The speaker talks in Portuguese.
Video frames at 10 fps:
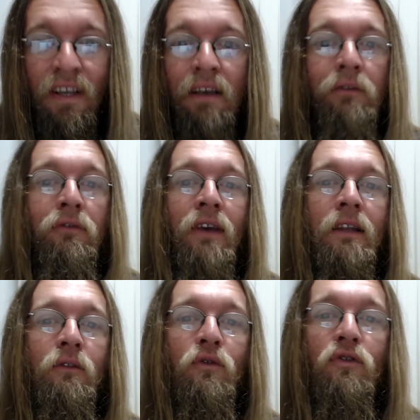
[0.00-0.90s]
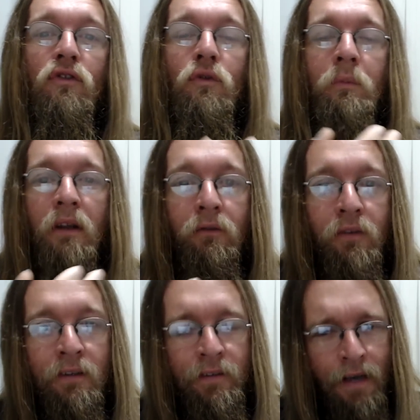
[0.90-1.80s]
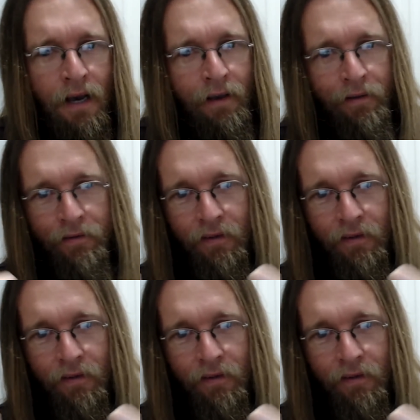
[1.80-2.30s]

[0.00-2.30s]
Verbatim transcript: eventos superficiais